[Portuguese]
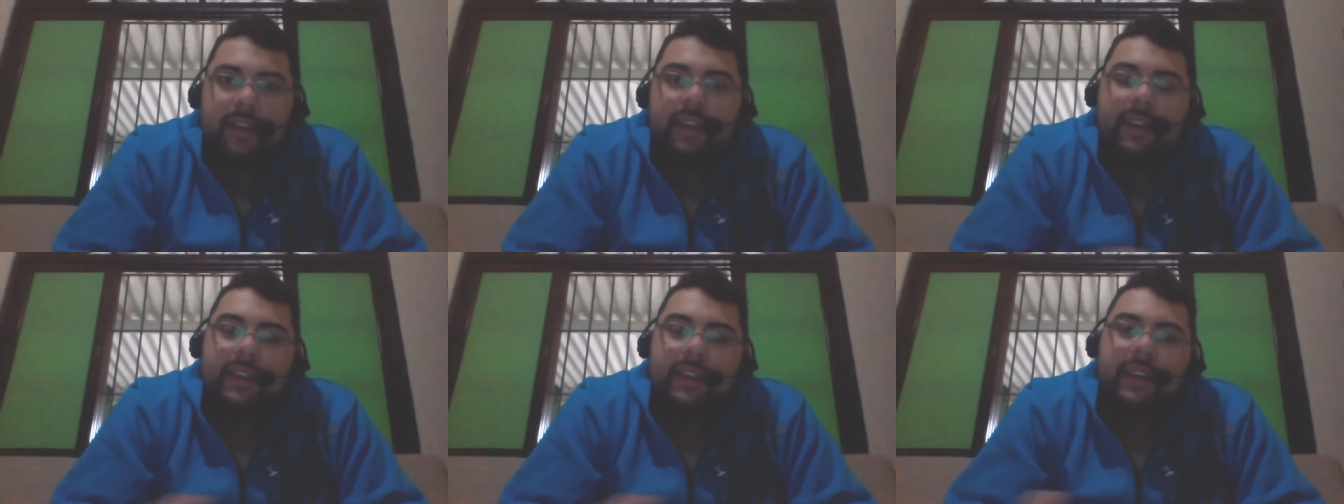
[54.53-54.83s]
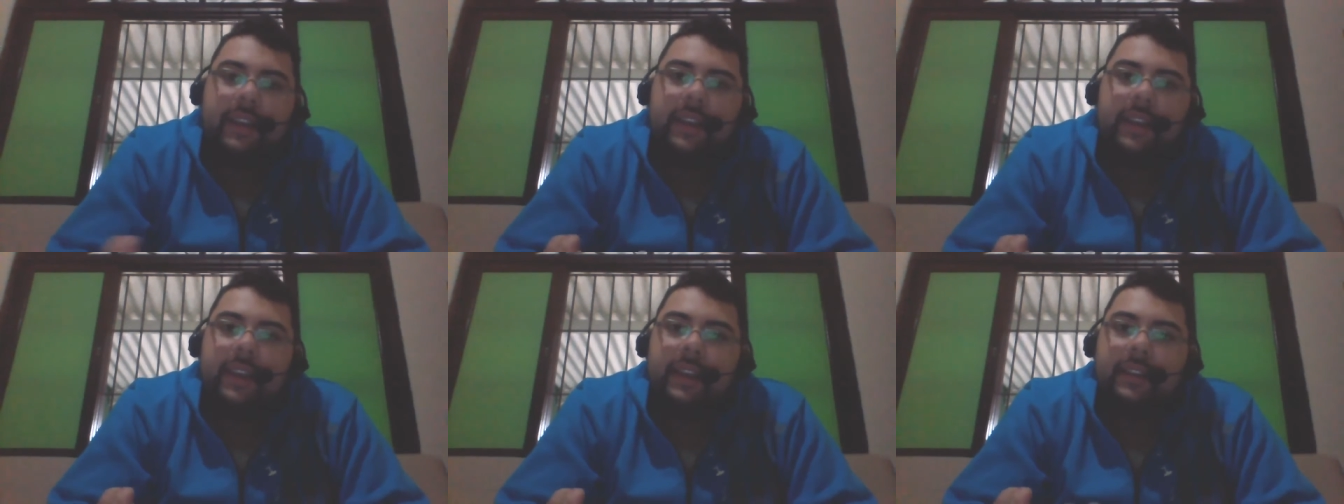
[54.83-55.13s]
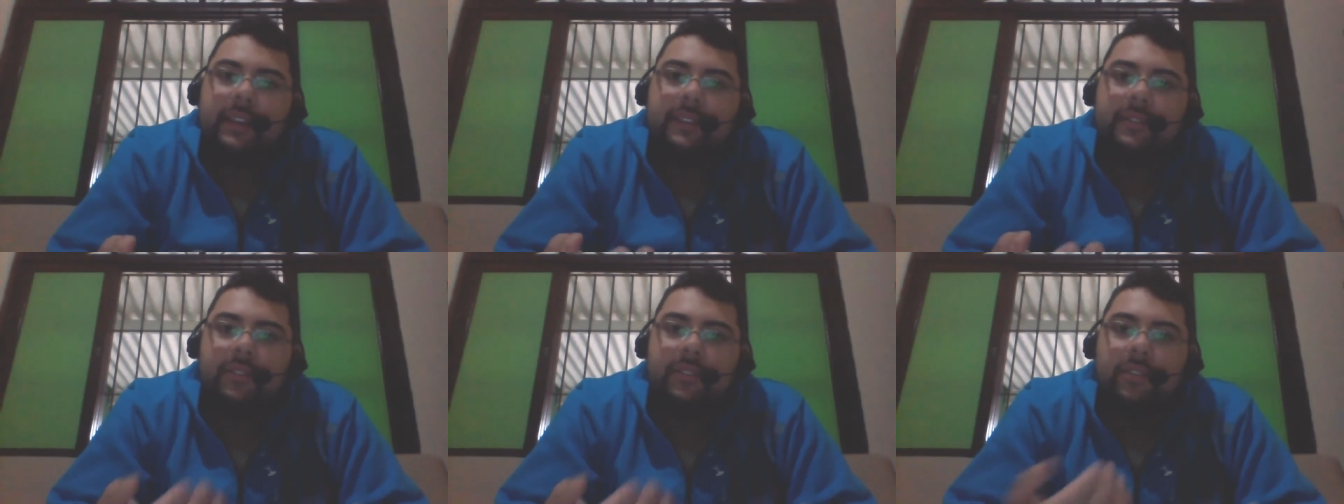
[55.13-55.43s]
Que
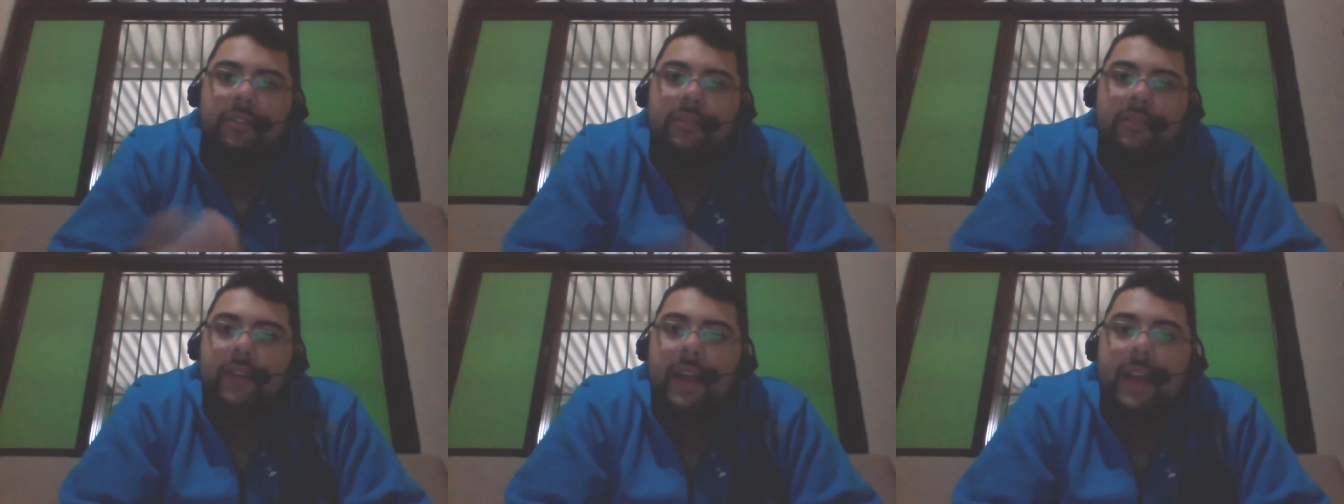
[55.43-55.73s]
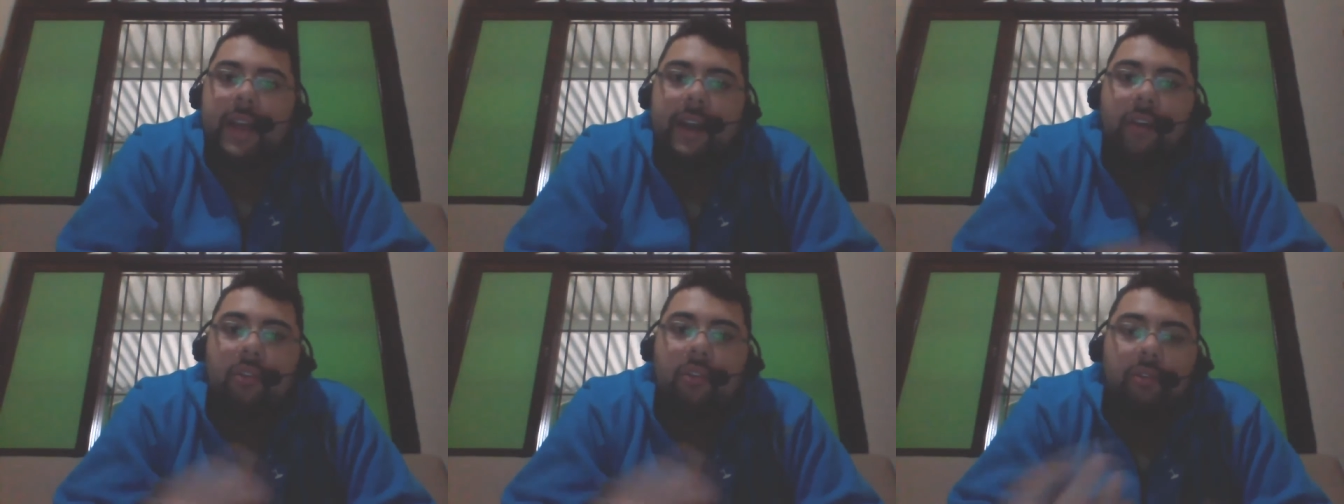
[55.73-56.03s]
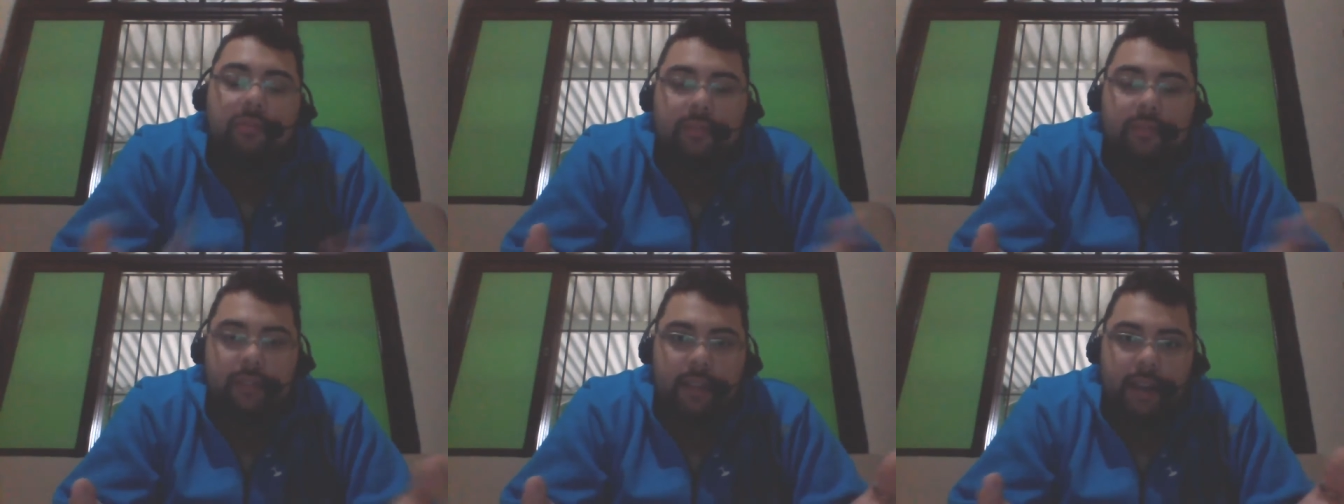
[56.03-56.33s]
eles vão
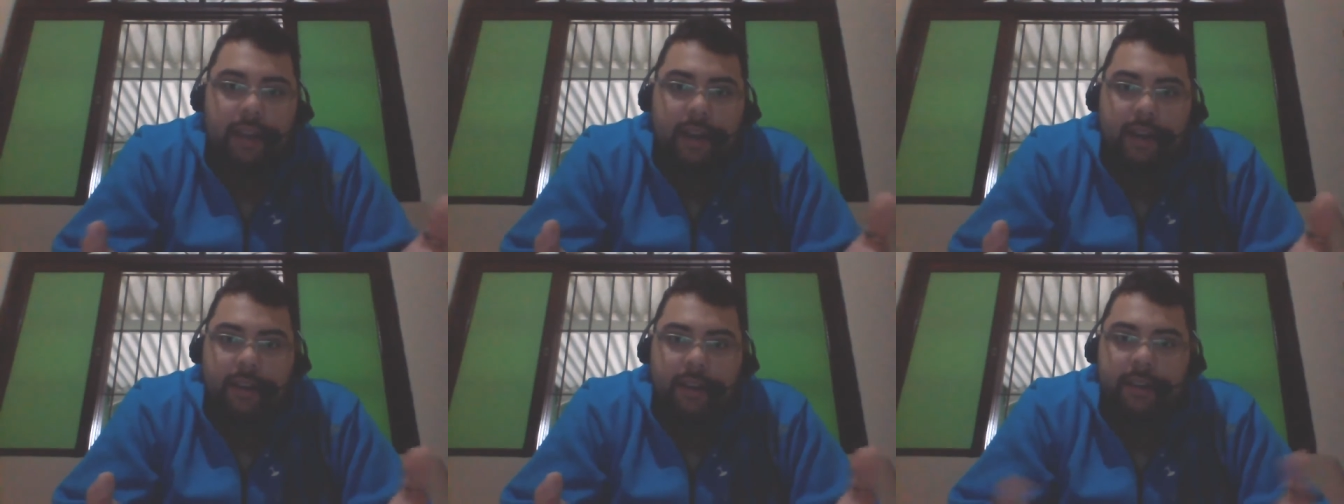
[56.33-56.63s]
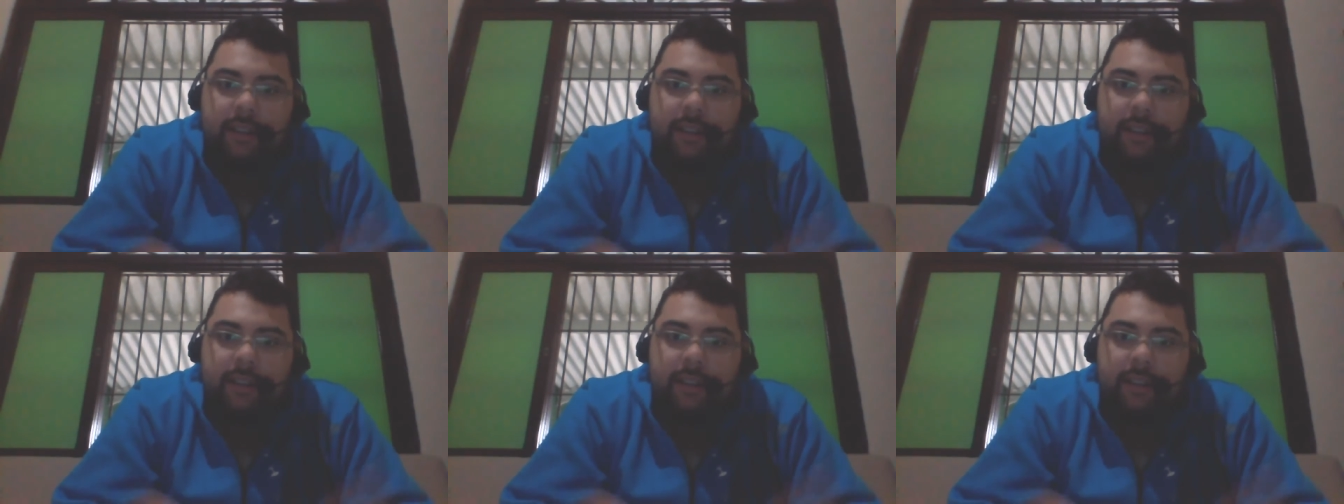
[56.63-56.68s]
recontar.